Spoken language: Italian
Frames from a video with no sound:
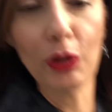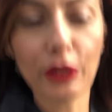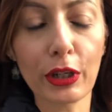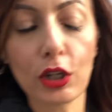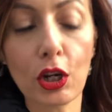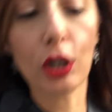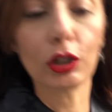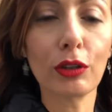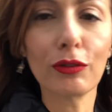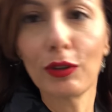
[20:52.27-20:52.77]
me lo
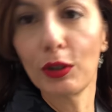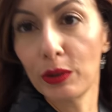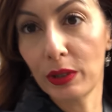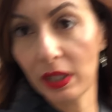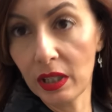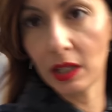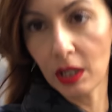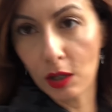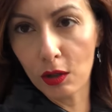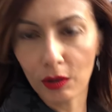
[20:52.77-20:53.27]
ricordo, ve lo
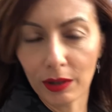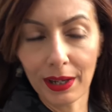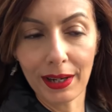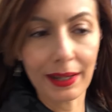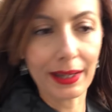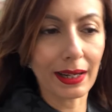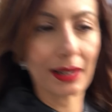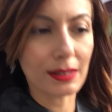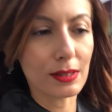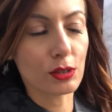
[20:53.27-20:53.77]
ridico
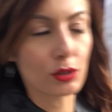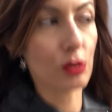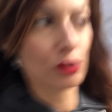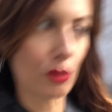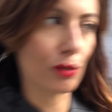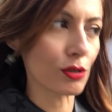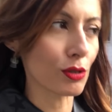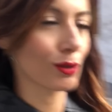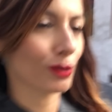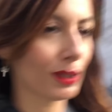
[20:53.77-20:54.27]
nel caso,
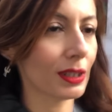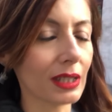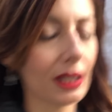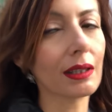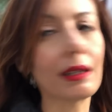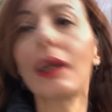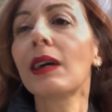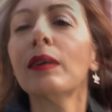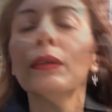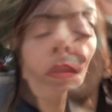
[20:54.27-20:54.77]
sono
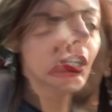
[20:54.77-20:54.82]
stordita.